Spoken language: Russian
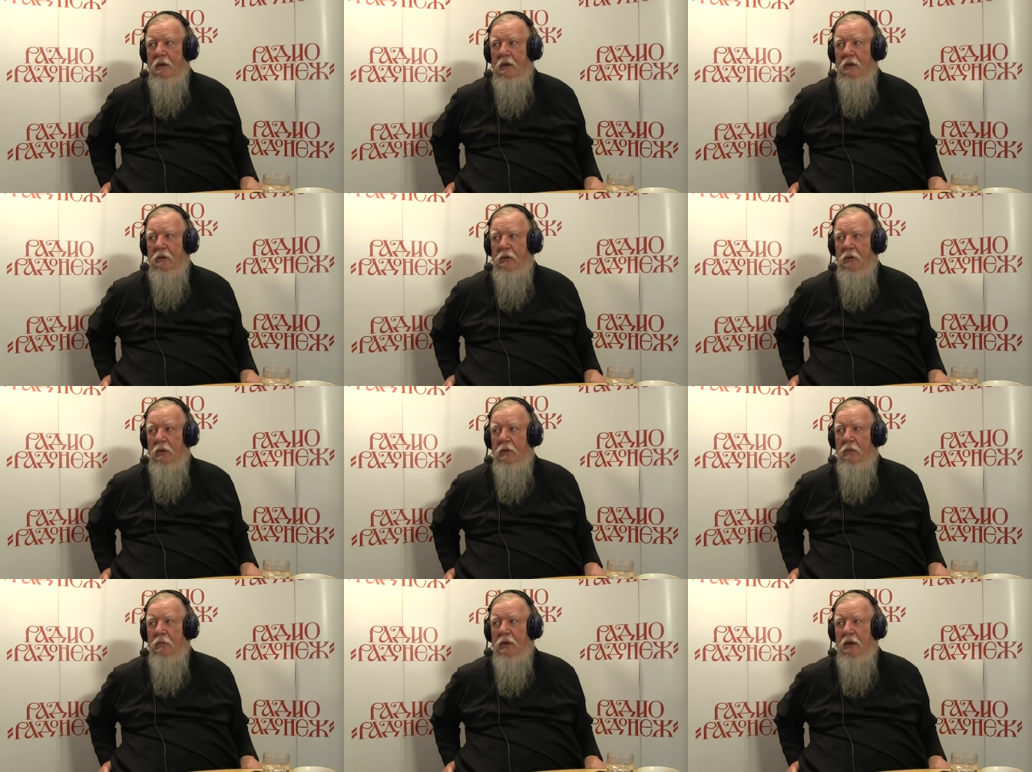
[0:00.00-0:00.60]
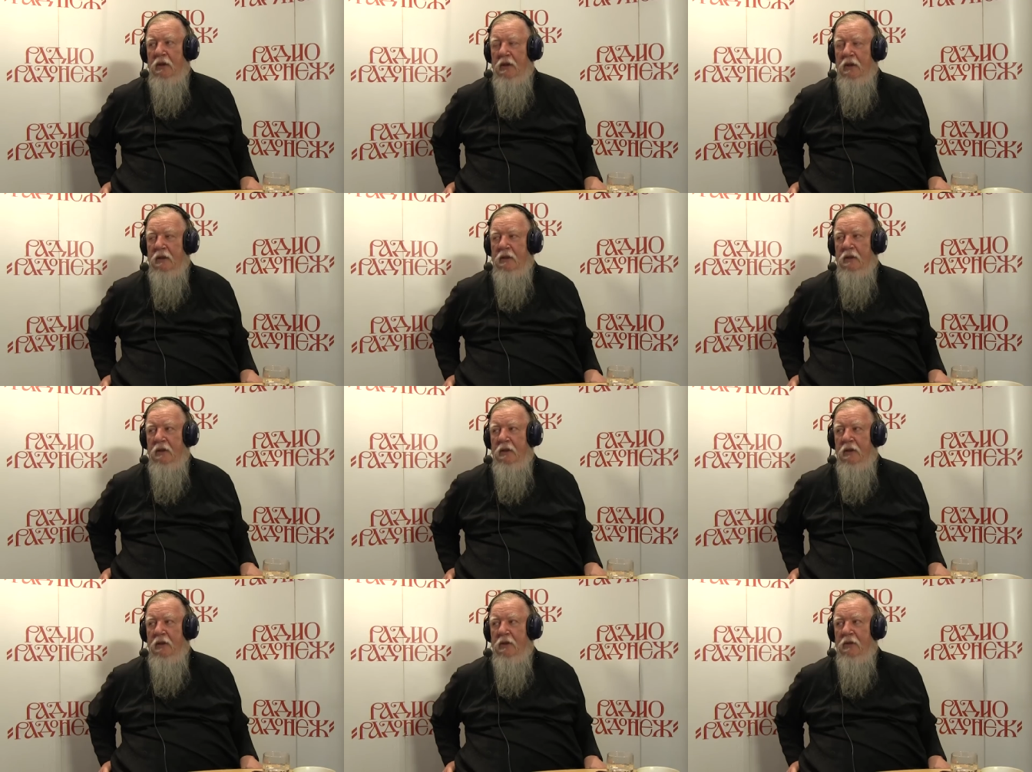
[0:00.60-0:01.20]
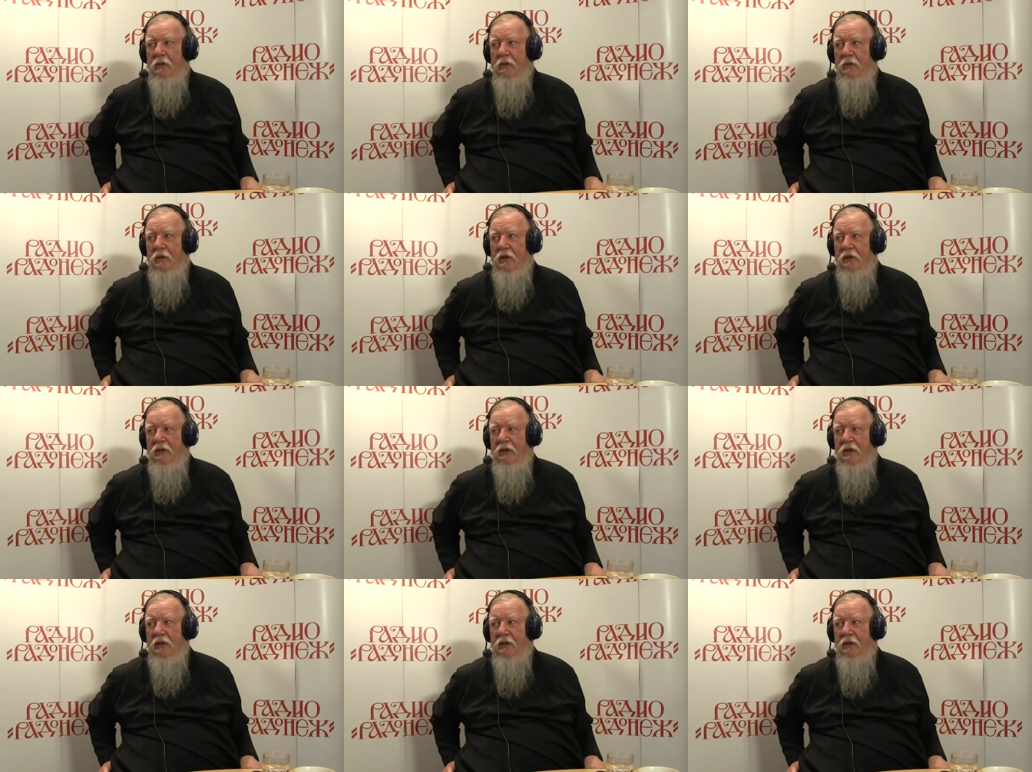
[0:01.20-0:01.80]
который, понятное дело,
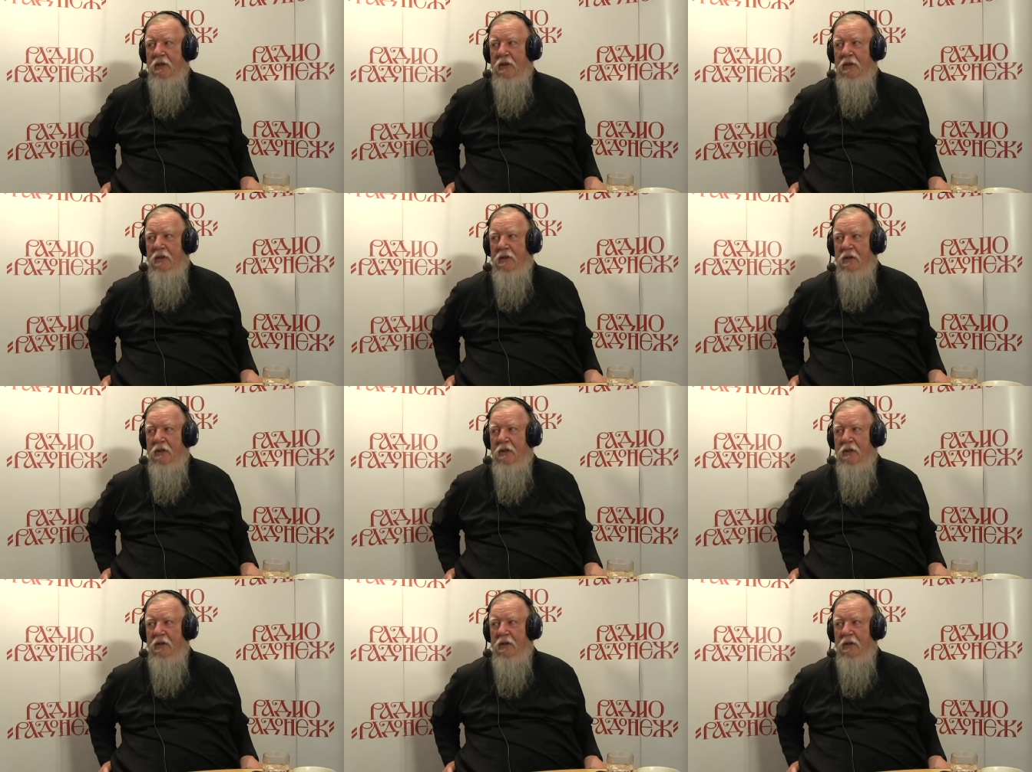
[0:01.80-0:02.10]
возник